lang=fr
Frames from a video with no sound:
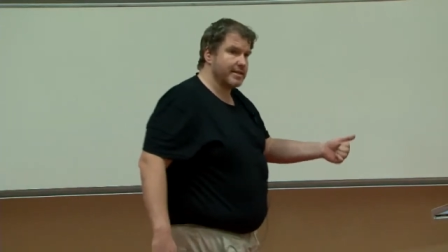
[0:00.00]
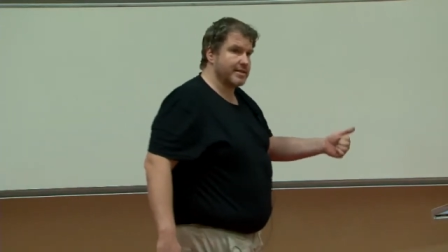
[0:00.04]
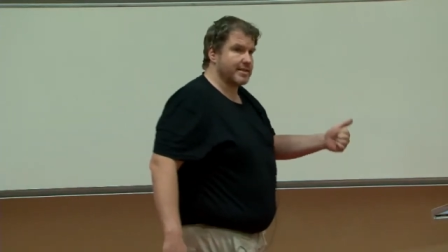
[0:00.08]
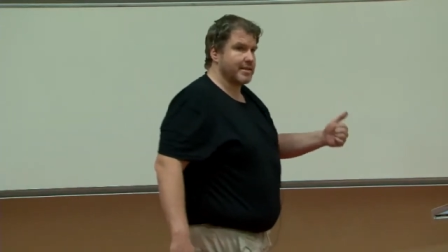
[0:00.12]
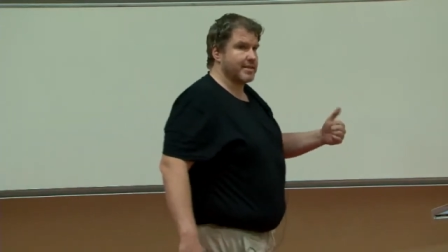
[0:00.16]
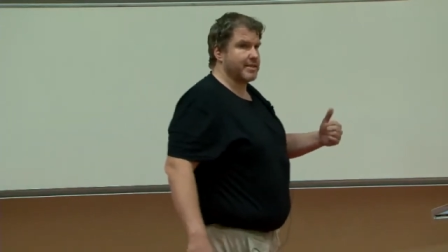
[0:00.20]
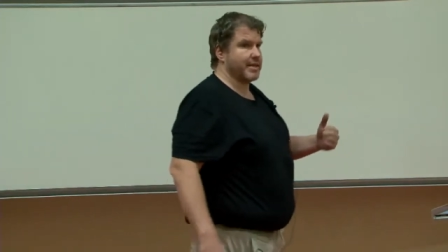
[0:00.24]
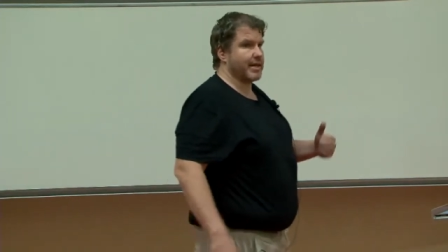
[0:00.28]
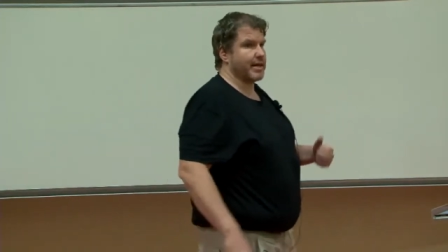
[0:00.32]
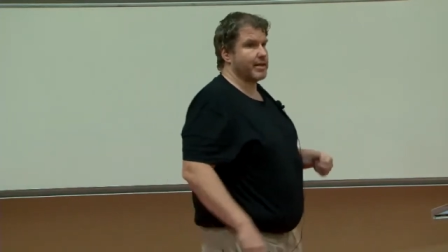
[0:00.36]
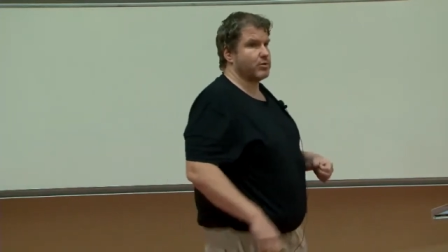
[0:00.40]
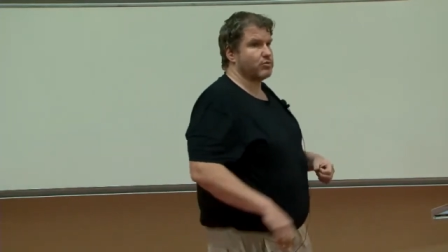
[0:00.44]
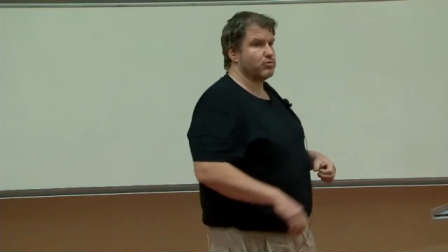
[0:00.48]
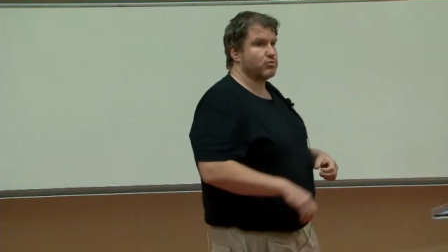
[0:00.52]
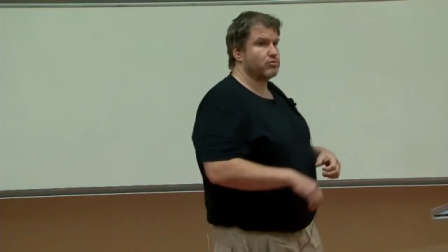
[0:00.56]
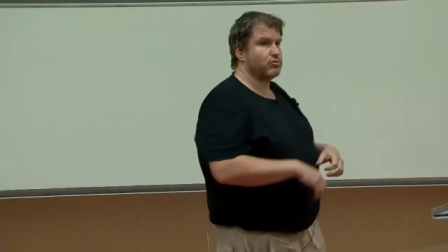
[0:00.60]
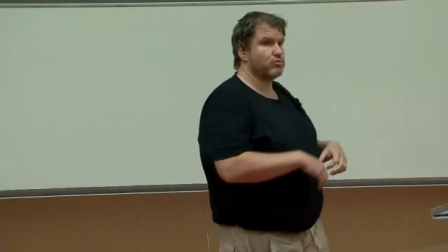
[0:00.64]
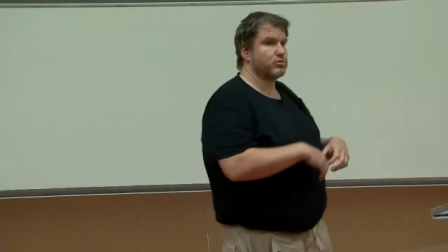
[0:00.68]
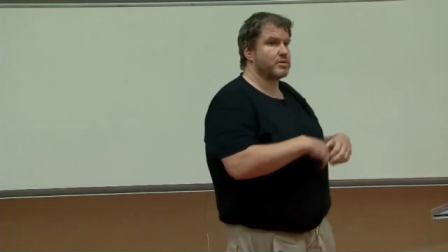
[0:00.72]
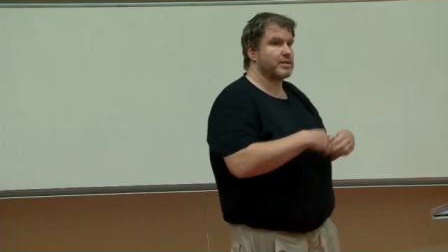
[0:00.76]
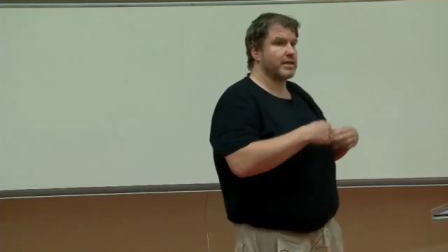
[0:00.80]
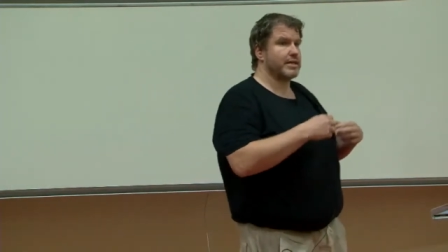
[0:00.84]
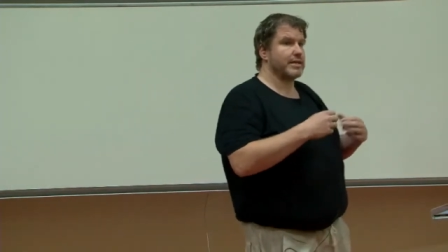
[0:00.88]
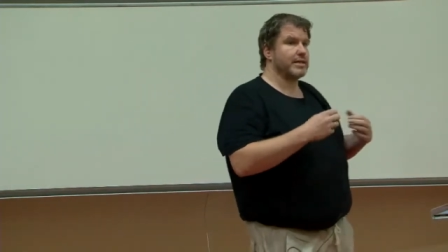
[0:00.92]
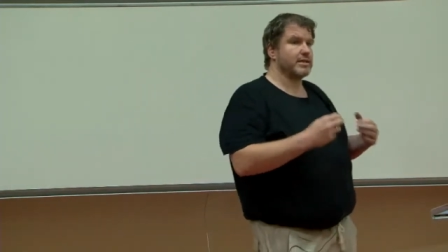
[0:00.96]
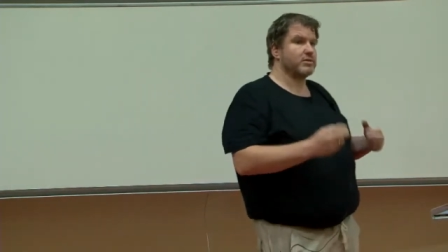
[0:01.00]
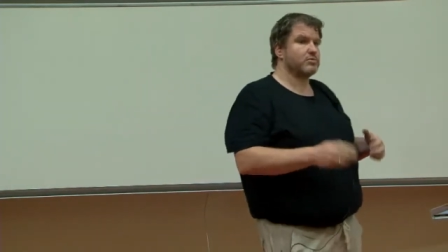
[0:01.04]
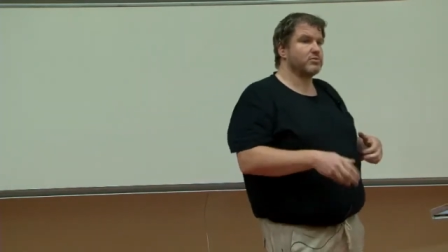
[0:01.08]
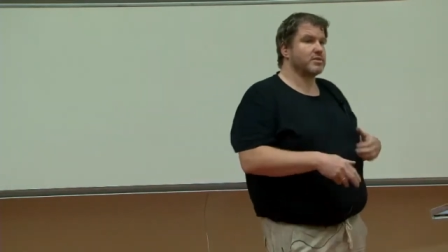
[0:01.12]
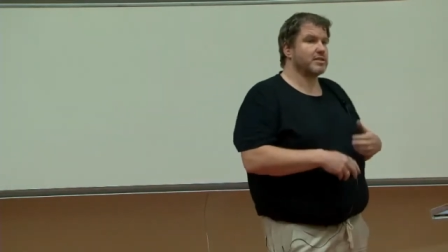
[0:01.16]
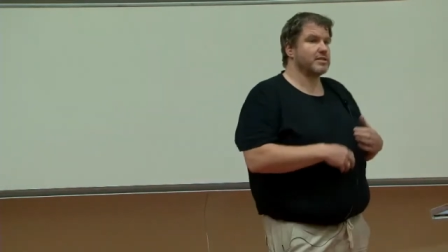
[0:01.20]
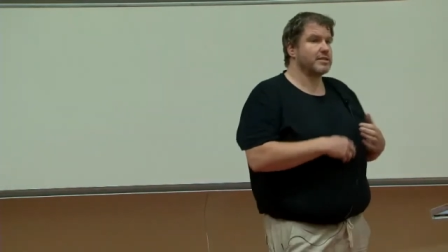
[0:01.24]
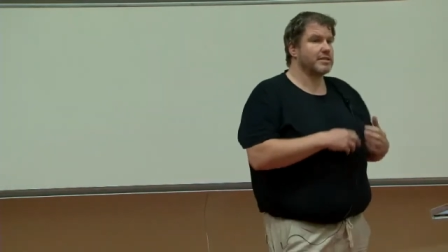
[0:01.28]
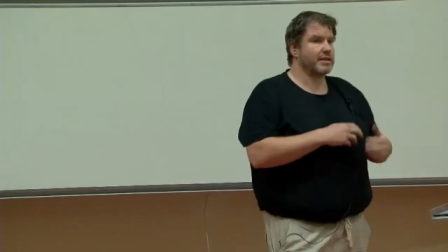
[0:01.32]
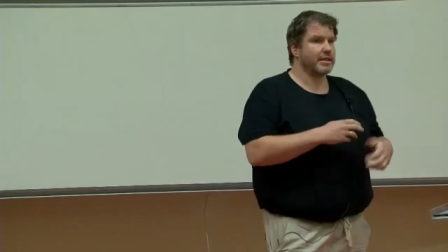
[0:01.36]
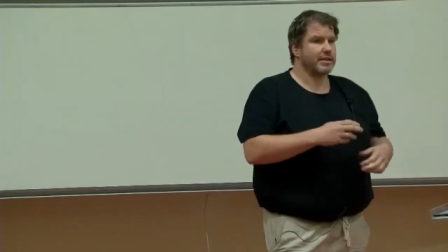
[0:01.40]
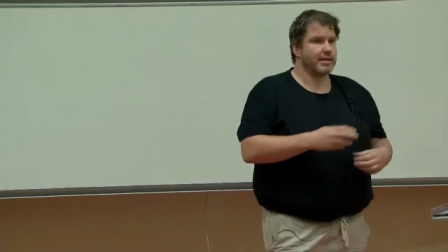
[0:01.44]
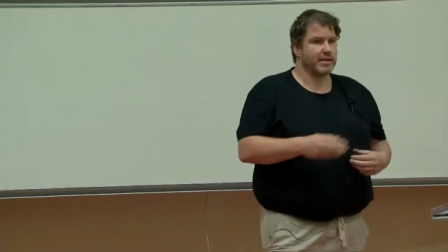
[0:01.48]
etc. Tous ces, tous
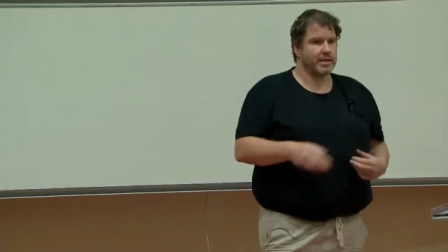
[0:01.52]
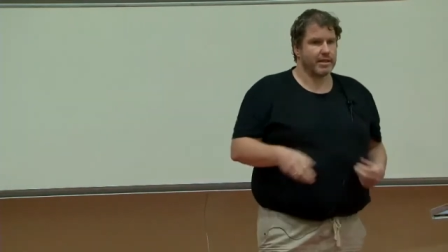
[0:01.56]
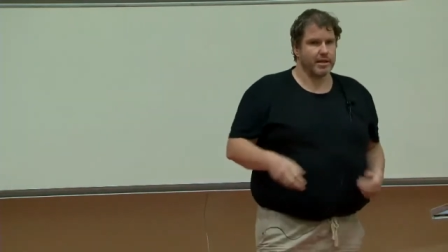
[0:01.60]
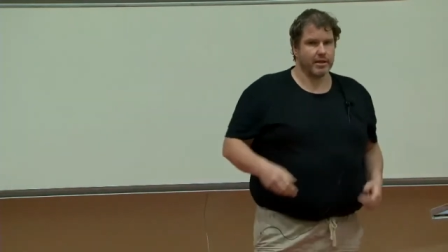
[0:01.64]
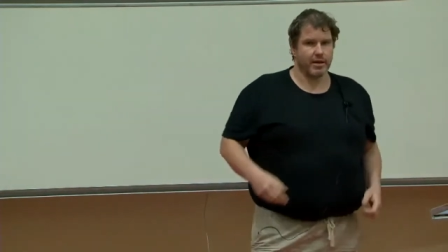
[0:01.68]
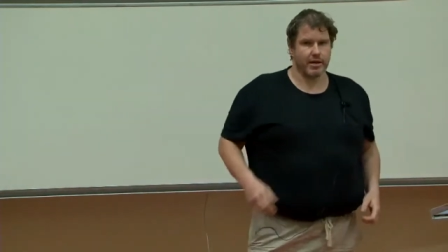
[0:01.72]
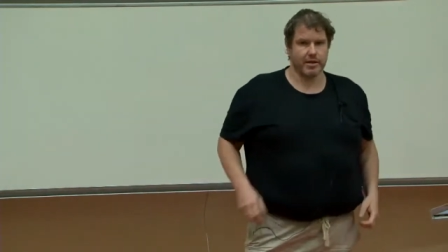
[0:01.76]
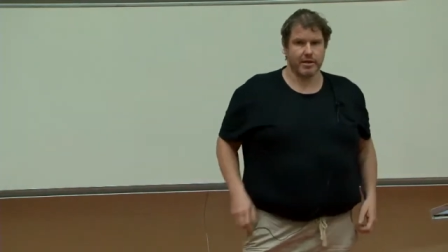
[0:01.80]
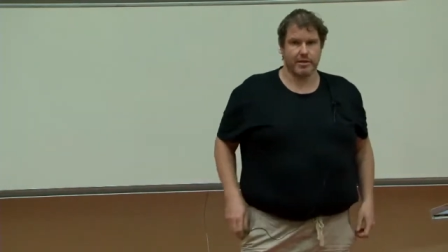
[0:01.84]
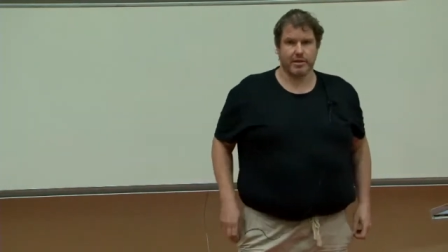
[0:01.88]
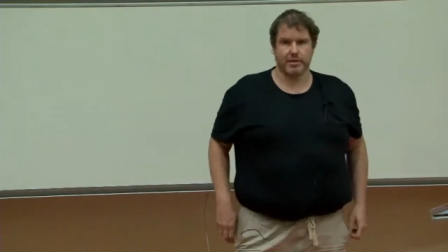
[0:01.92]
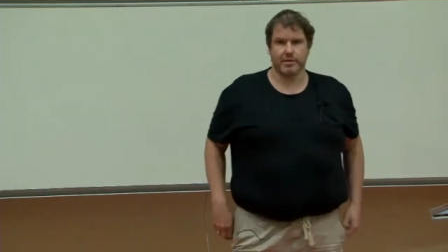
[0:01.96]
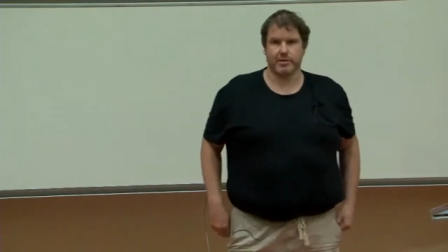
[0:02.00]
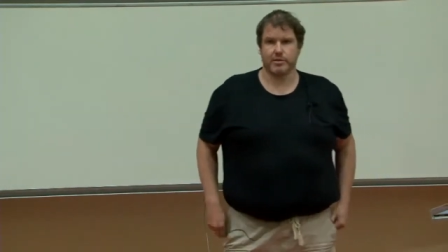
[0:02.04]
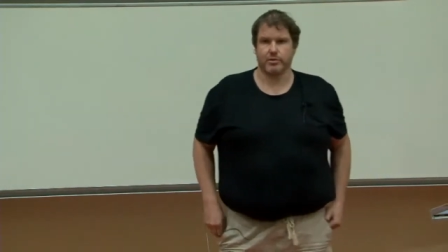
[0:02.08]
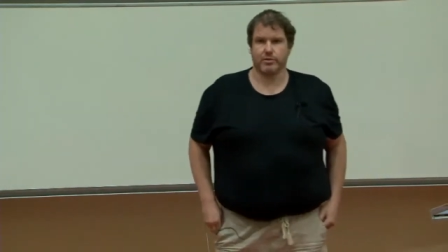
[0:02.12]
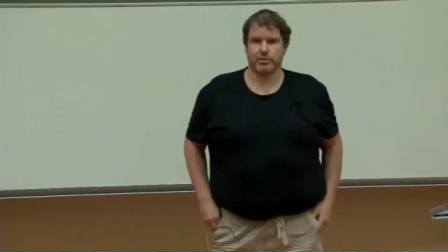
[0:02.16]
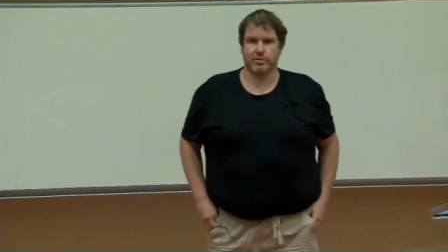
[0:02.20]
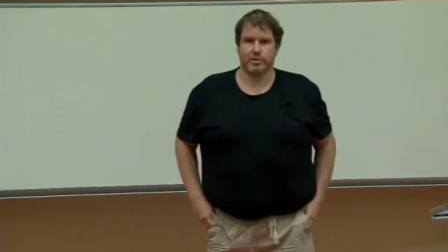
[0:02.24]
euh,